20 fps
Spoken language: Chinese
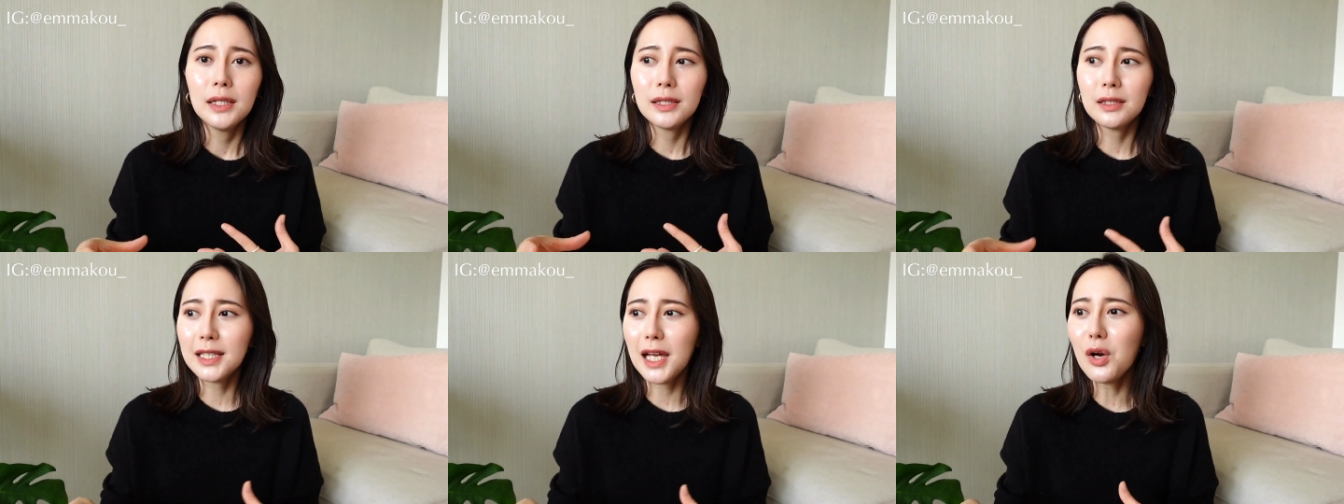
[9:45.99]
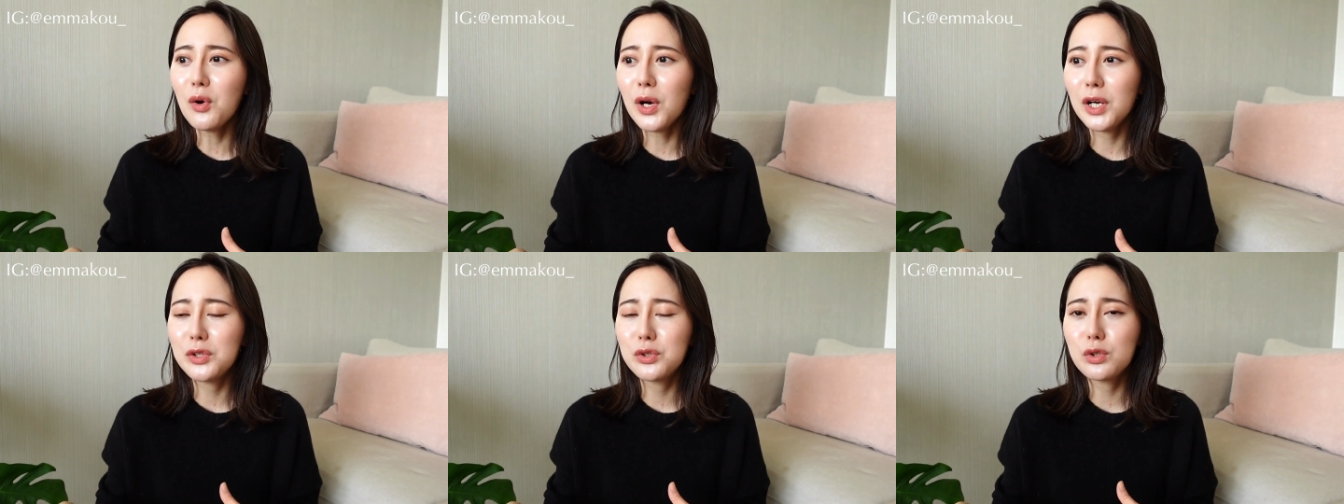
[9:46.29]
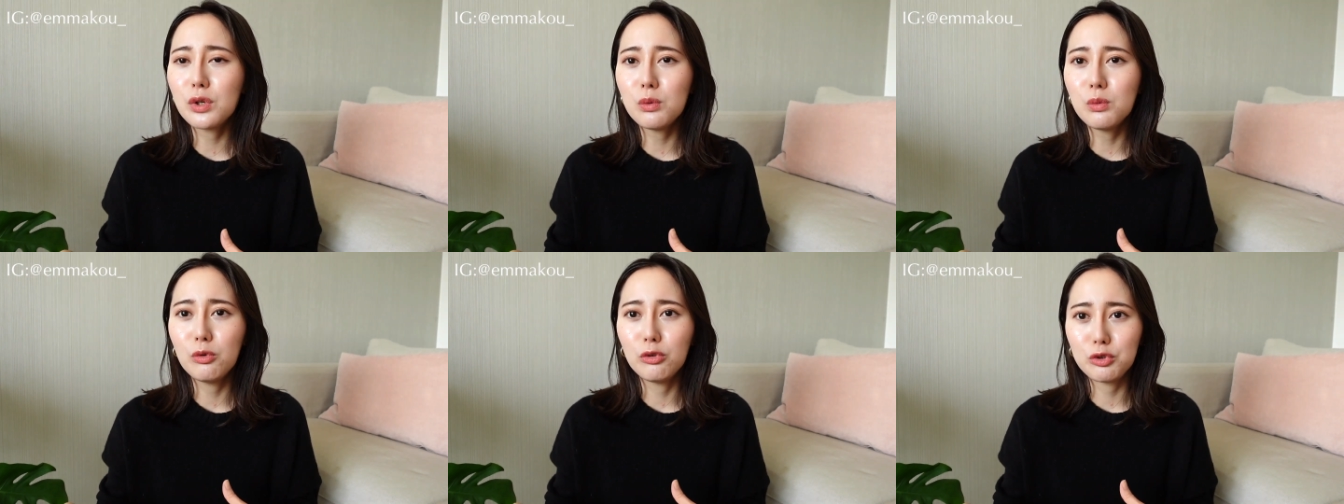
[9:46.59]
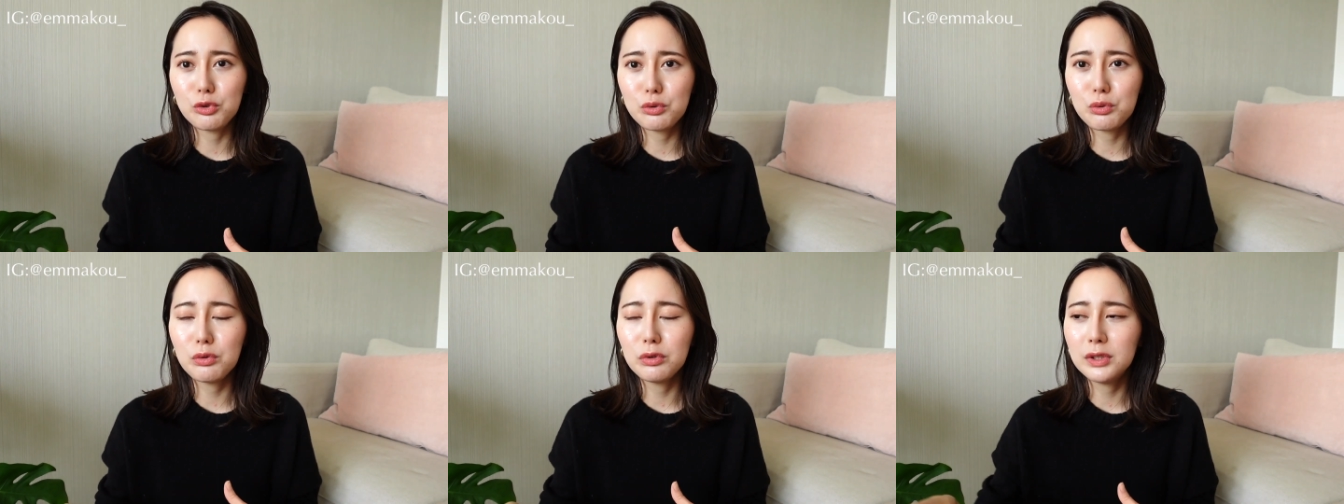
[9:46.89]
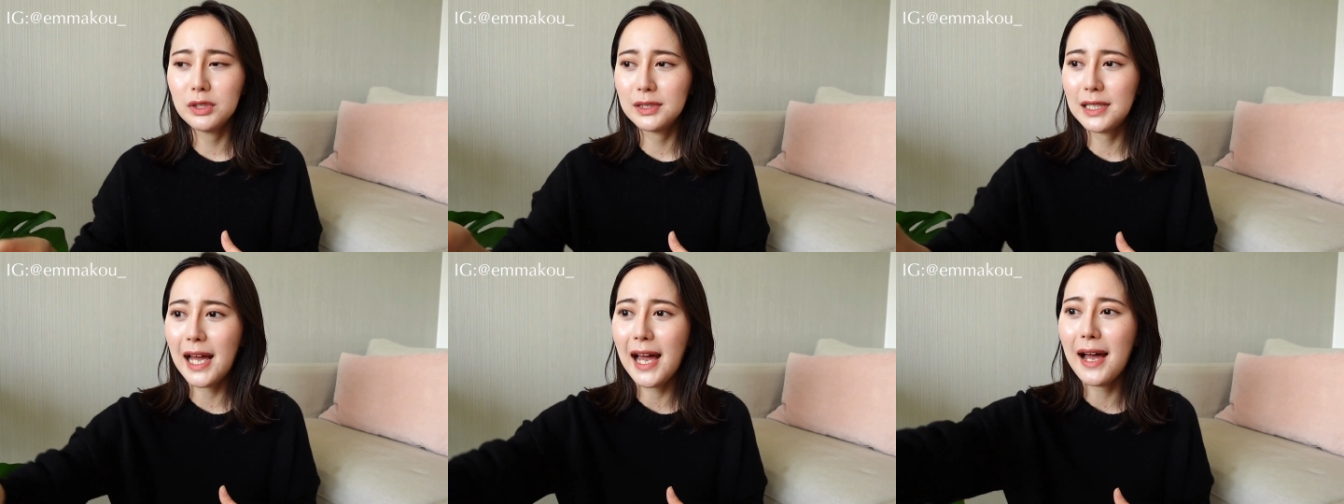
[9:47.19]
然后他后来就跟我
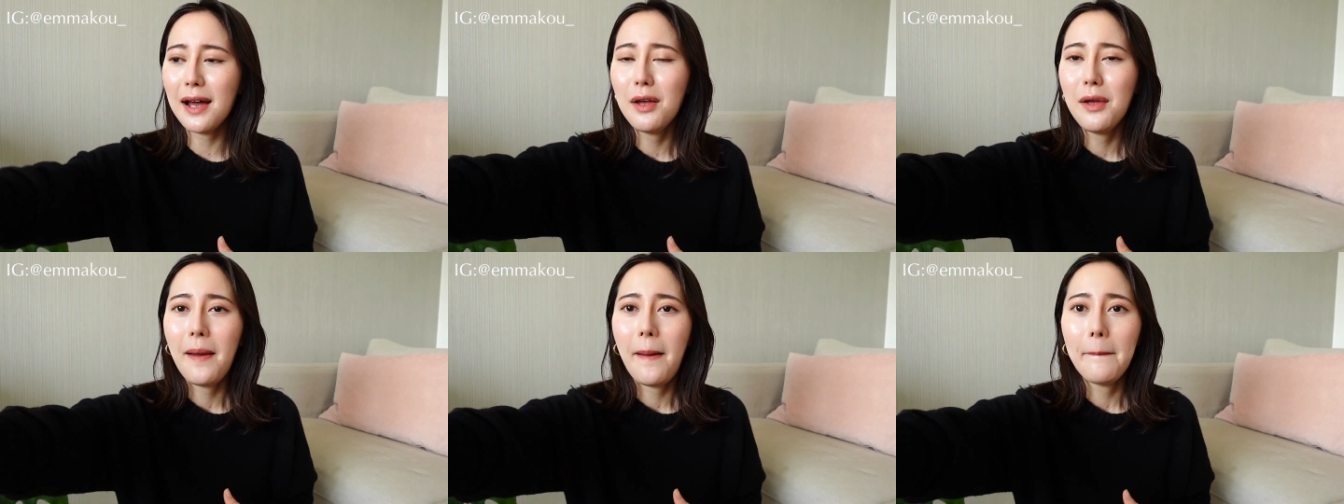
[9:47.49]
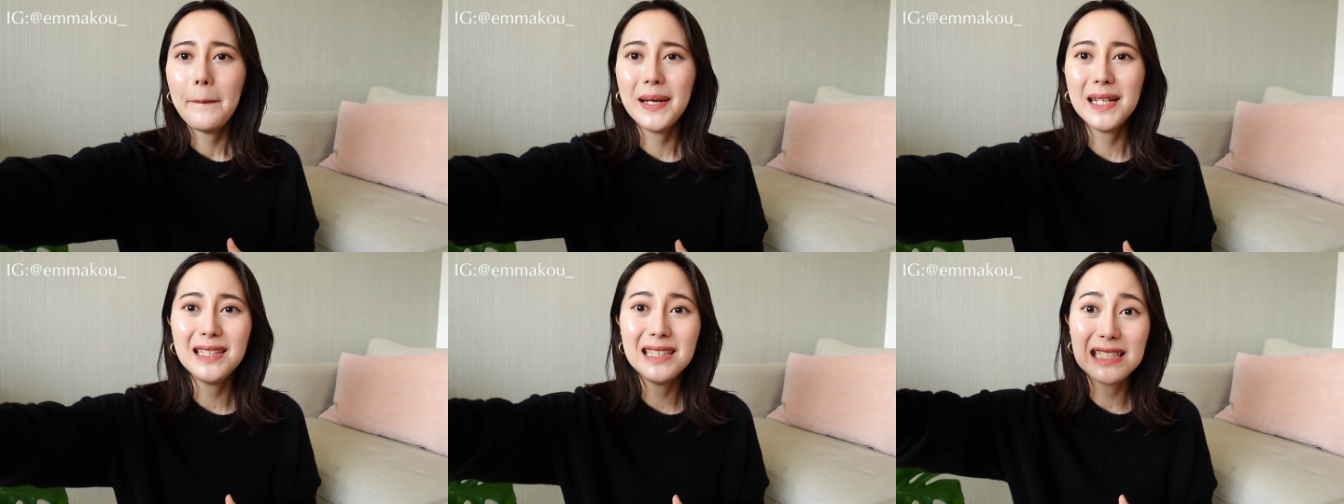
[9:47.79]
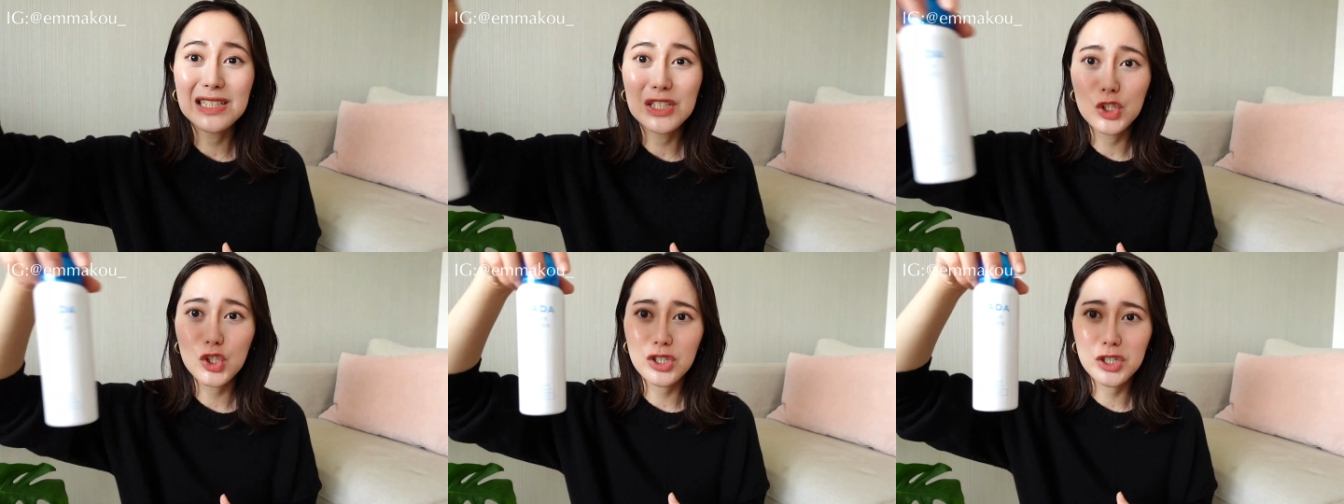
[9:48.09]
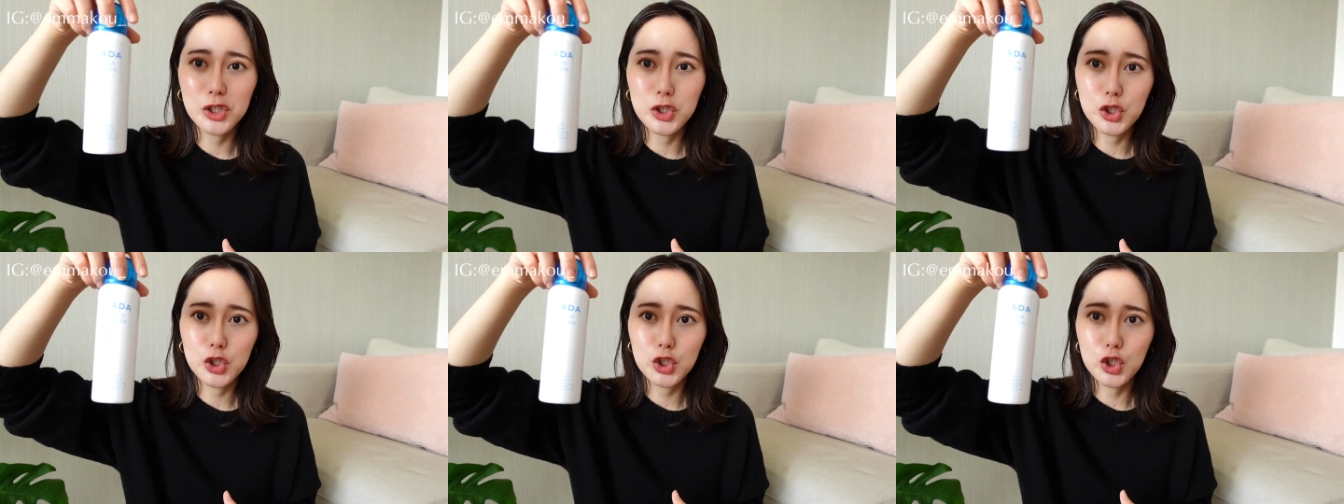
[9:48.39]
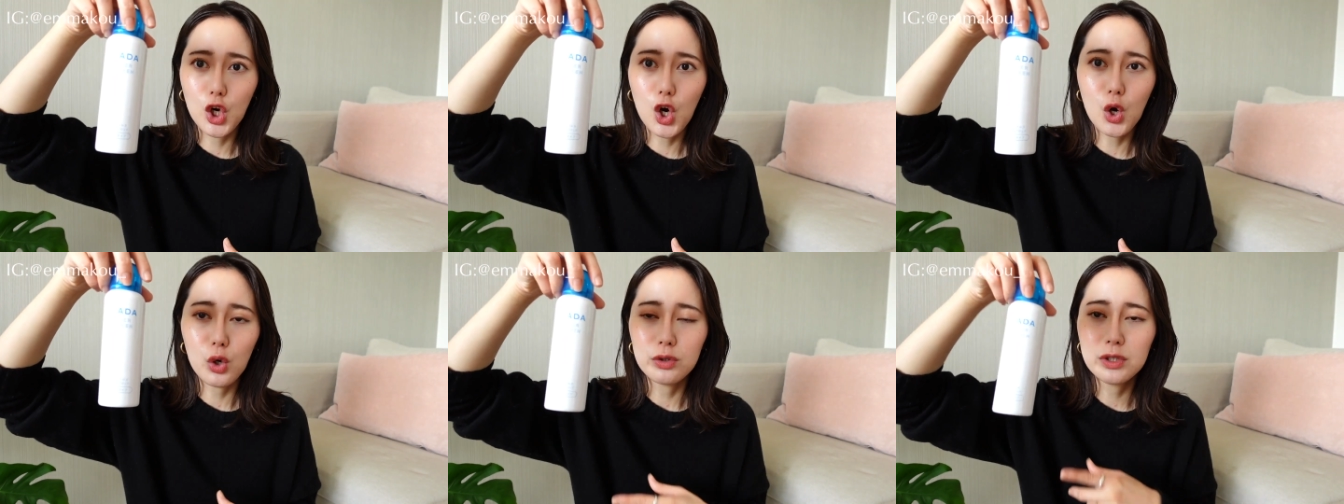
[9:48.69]
说呢，他喷了这个
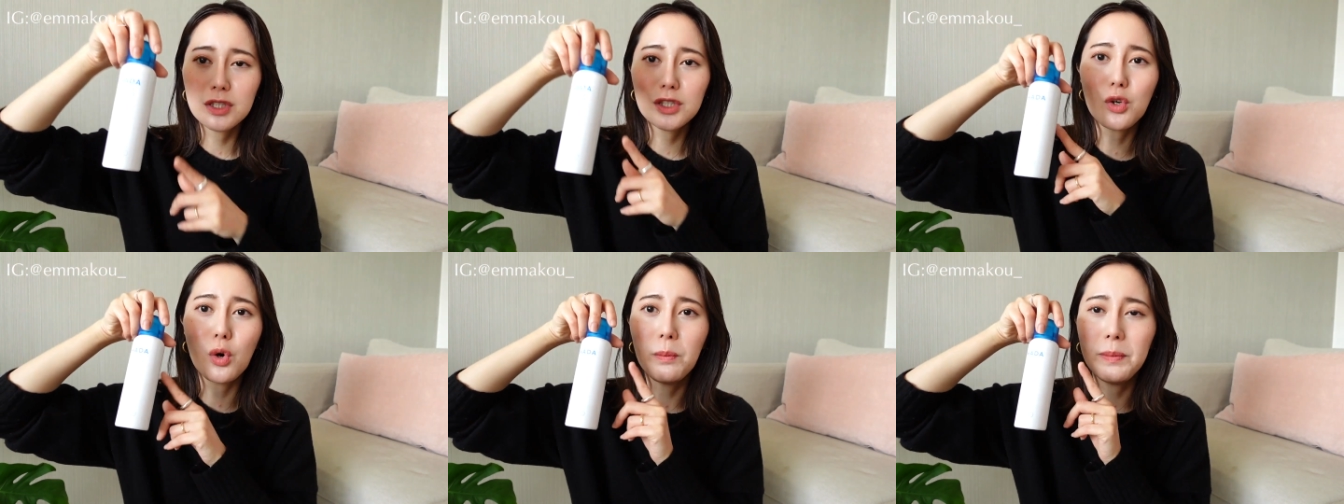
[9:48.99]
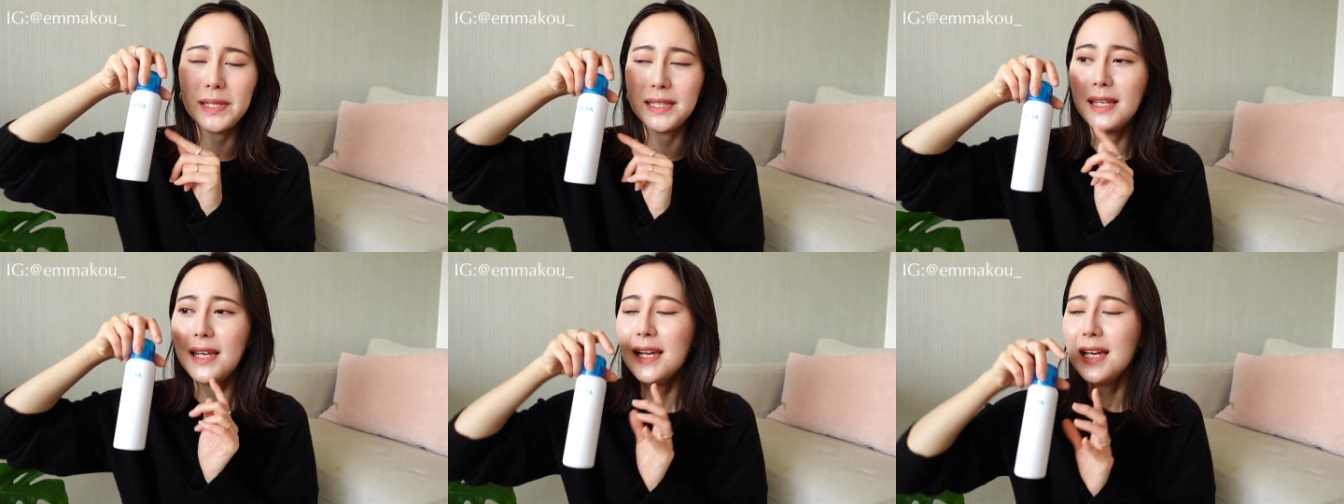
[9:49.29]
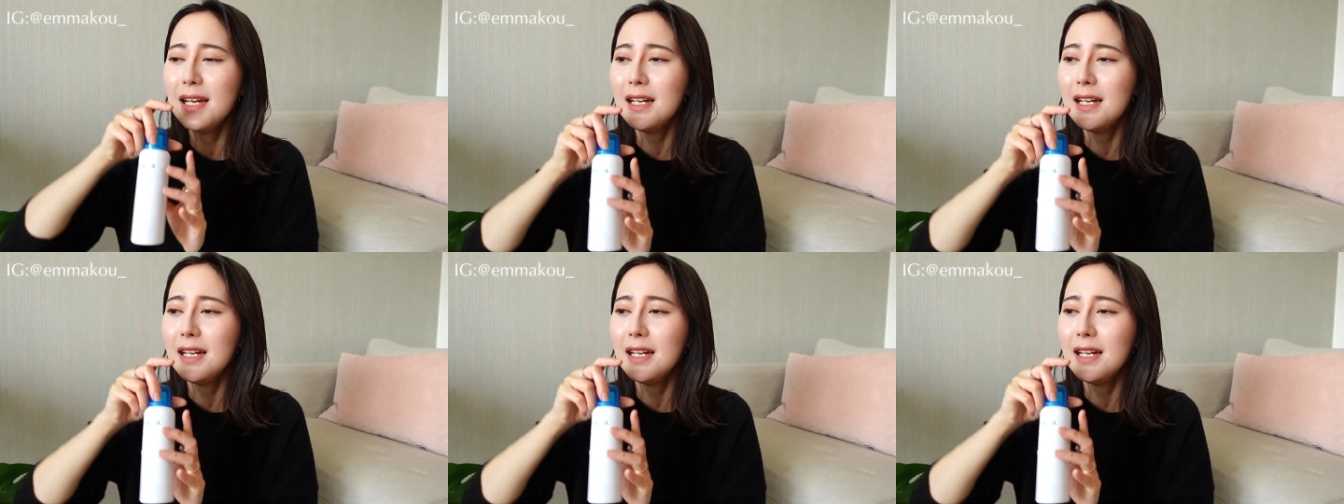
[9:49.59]
之后，这是空瓶，